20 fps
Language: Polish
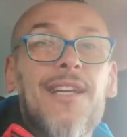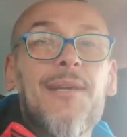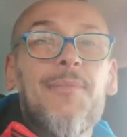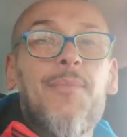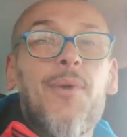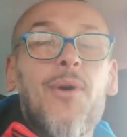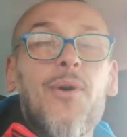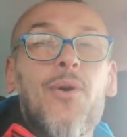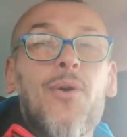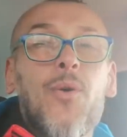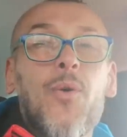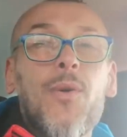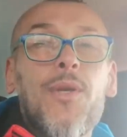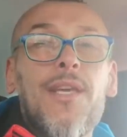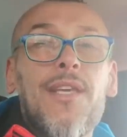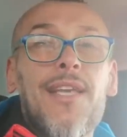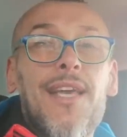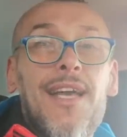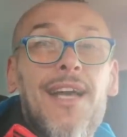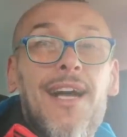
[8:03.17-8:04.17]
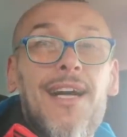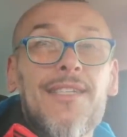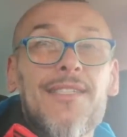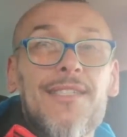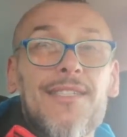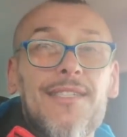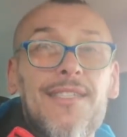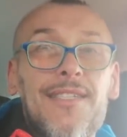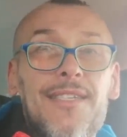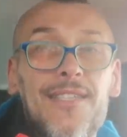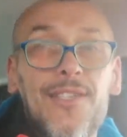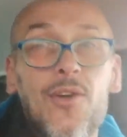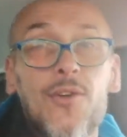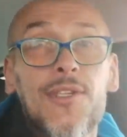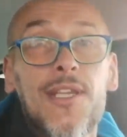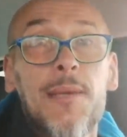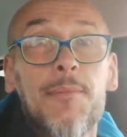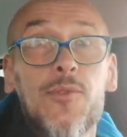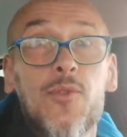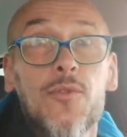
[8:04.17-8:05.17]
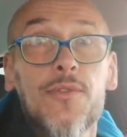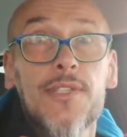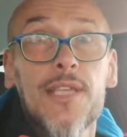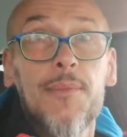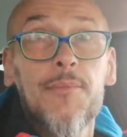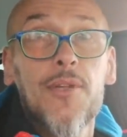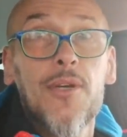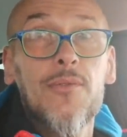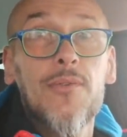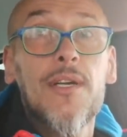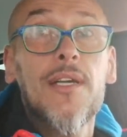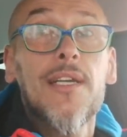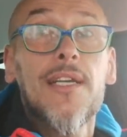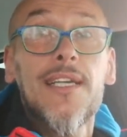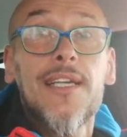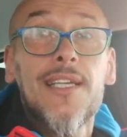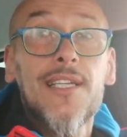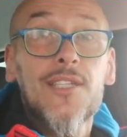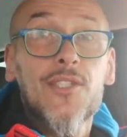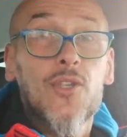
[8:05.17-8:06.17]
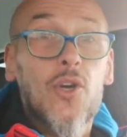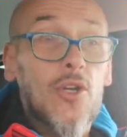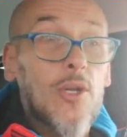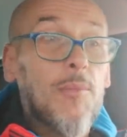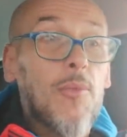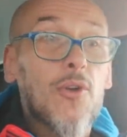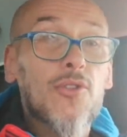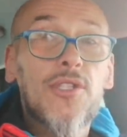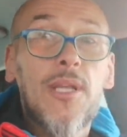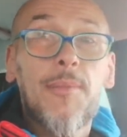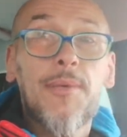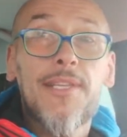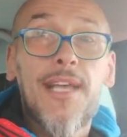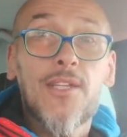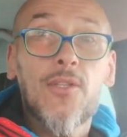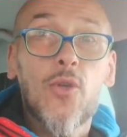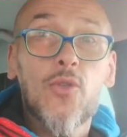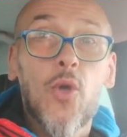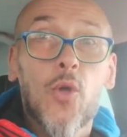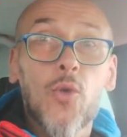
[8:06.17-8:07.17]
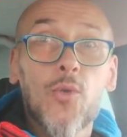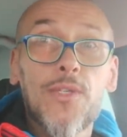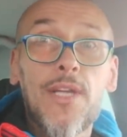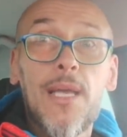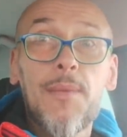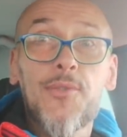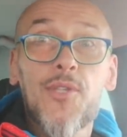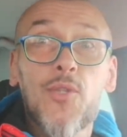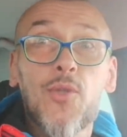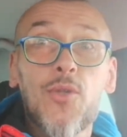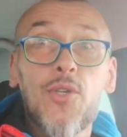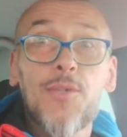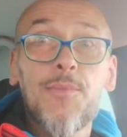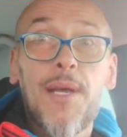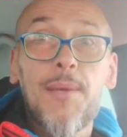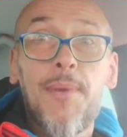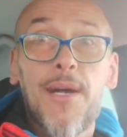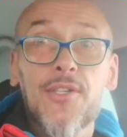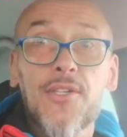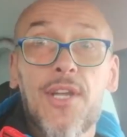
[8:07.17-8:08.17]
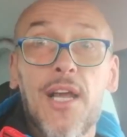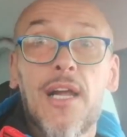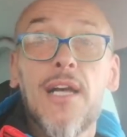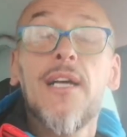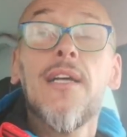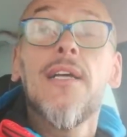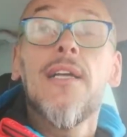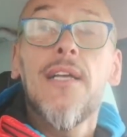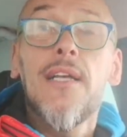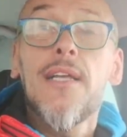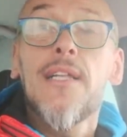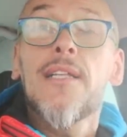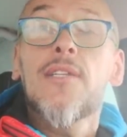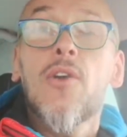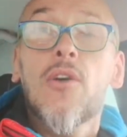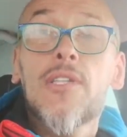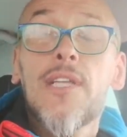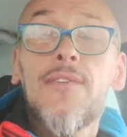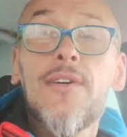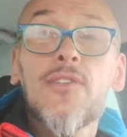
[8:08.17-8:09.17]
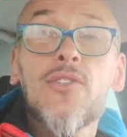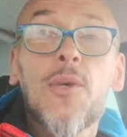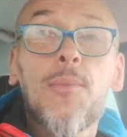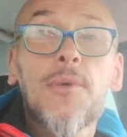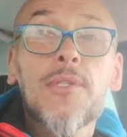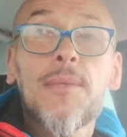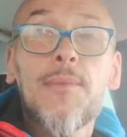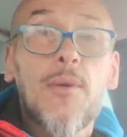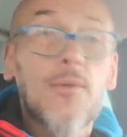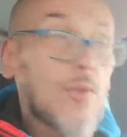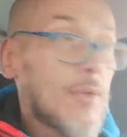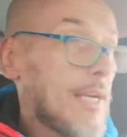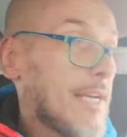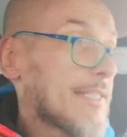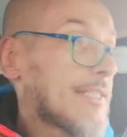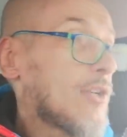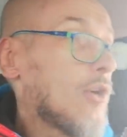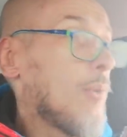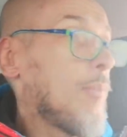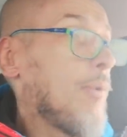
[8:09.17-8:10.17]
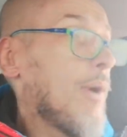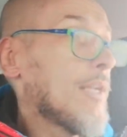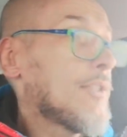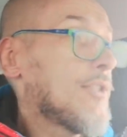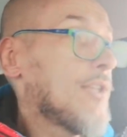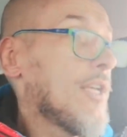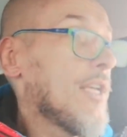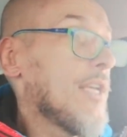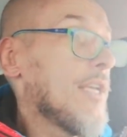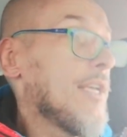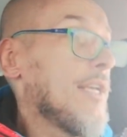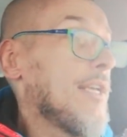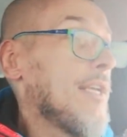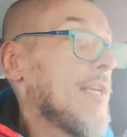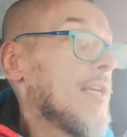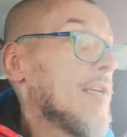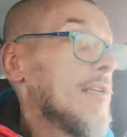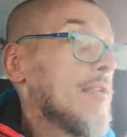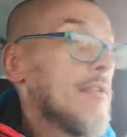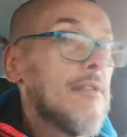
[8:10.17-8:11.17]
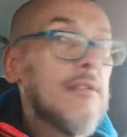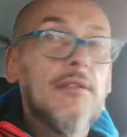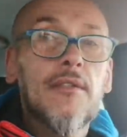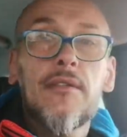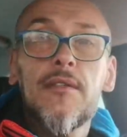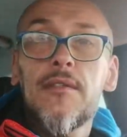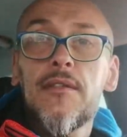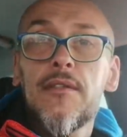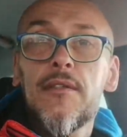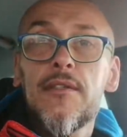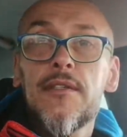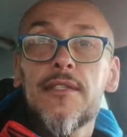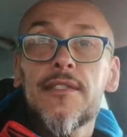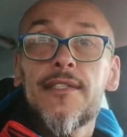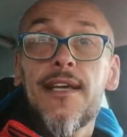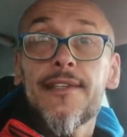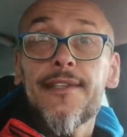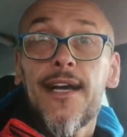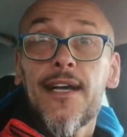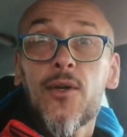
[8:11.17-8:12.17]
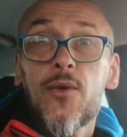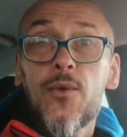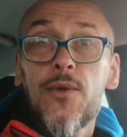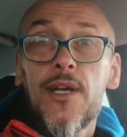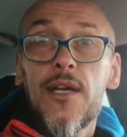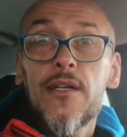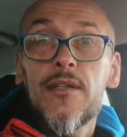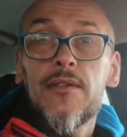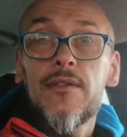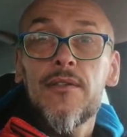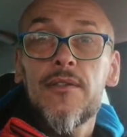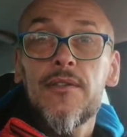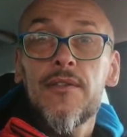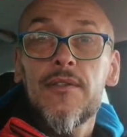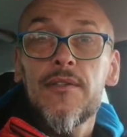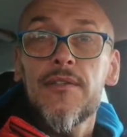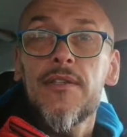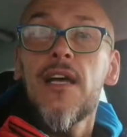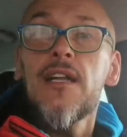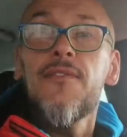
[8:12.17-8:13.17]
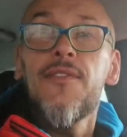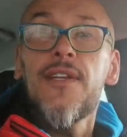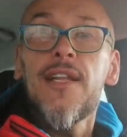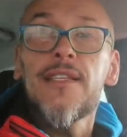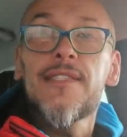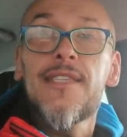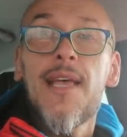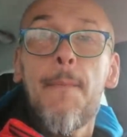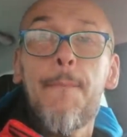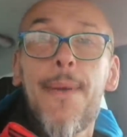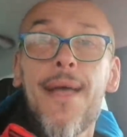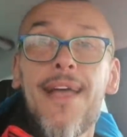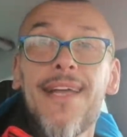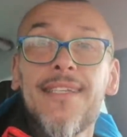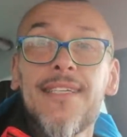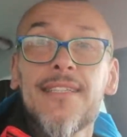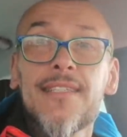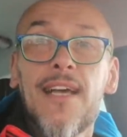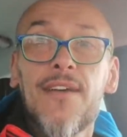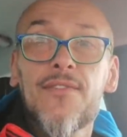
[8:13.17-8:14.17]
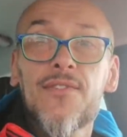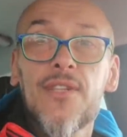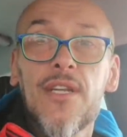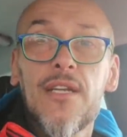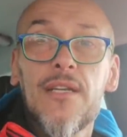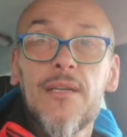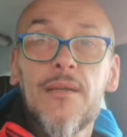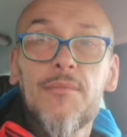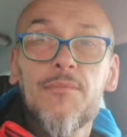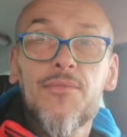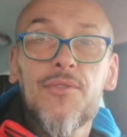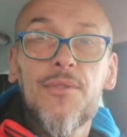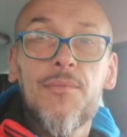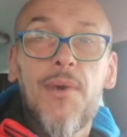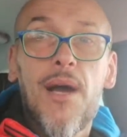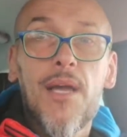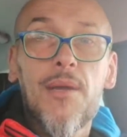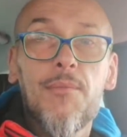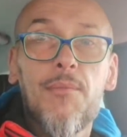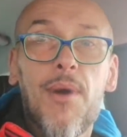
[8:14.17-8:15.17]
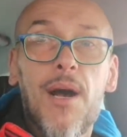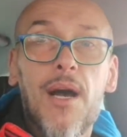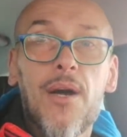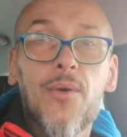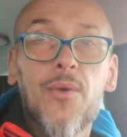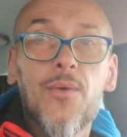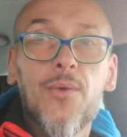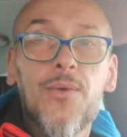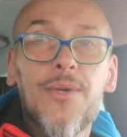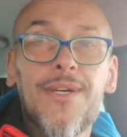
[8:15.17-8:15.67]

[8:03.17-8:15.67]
ale po chuj jechać y, do Niemców ze mną, skoro można by tak do Torunia i przytulić majbaszka. Tylko kto wam to potem autokasko opłaci i zatankuje. Nerwy na CPE nie zawsze przy majbachu,